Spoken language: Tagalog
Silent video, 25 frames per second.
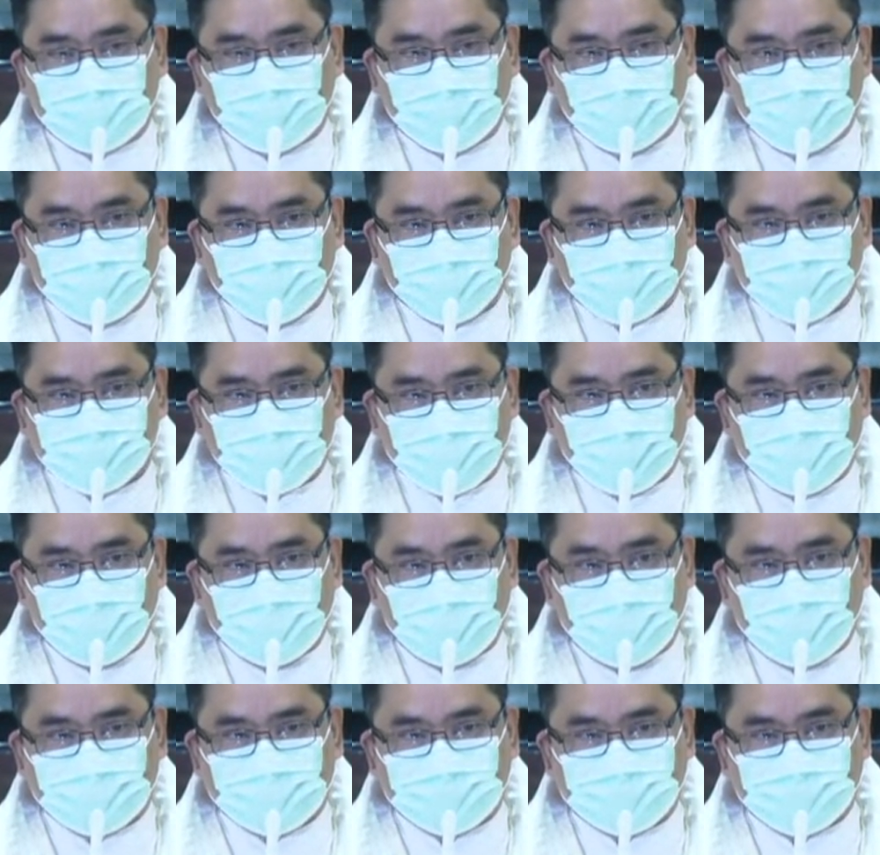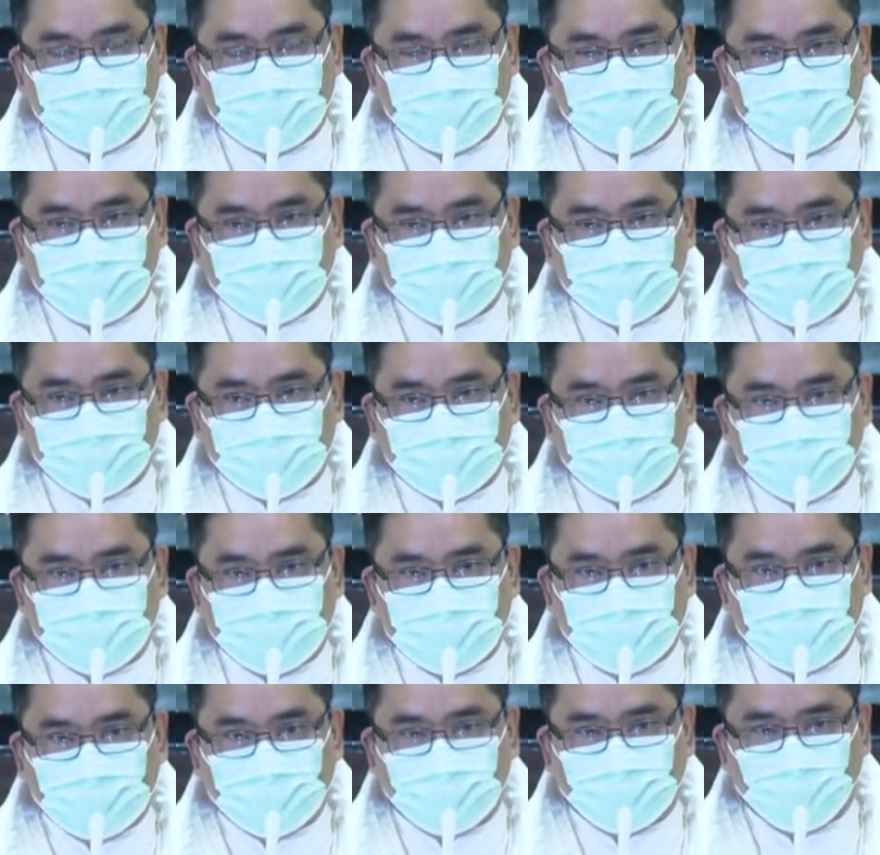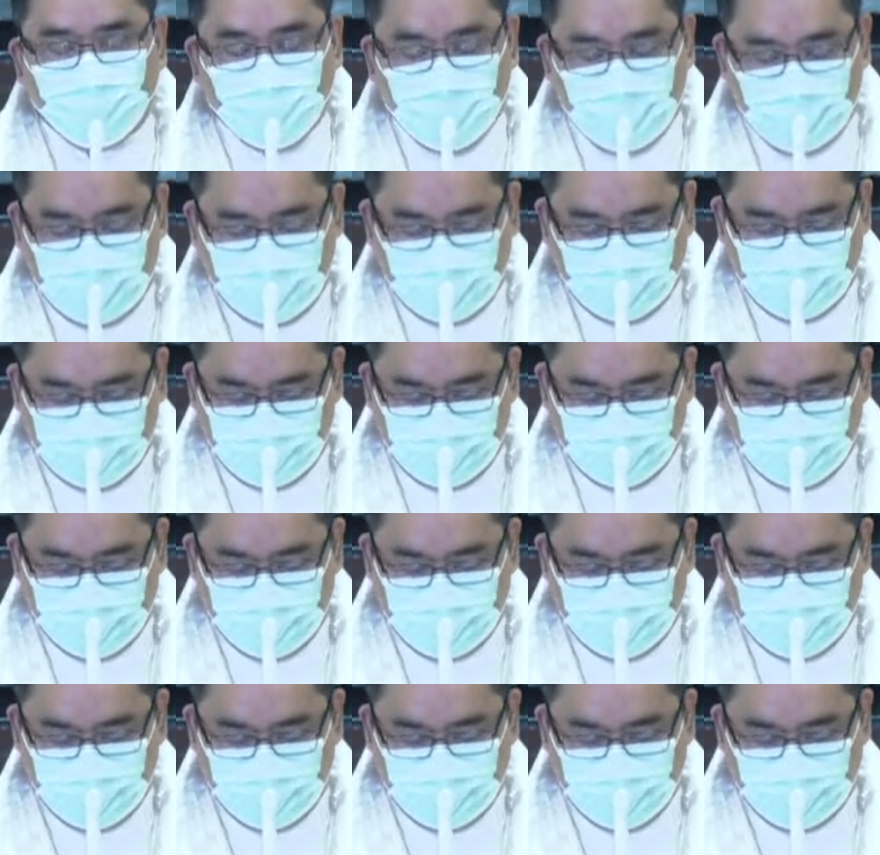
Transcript: halos lahat ng ating ginagawa